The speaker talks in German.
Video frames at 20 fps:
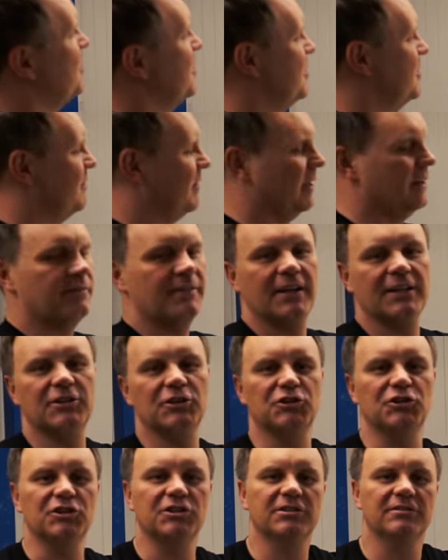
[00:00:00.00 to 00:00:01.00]
mich, wenn er fertig
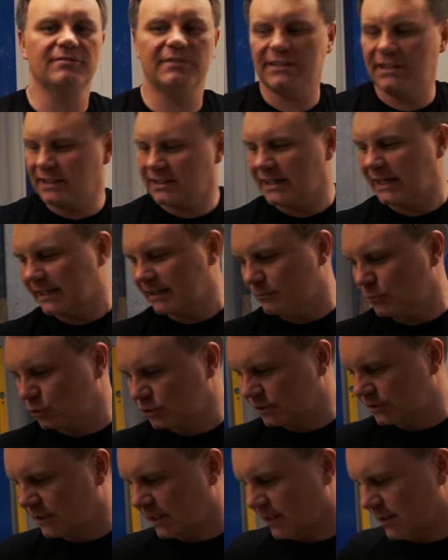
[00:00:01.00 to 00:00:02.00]
ist. Mit einem kleinen
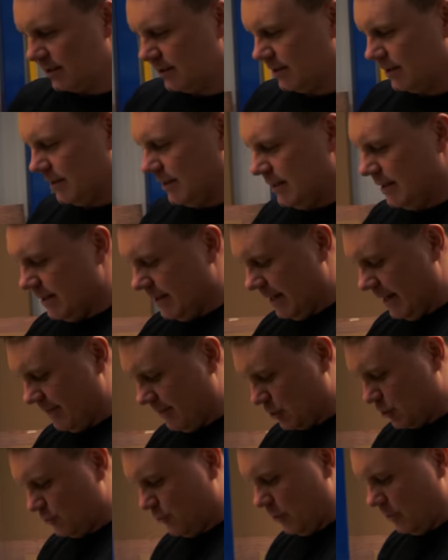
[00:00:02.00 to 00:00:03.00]
Monster. Hier haben wir schon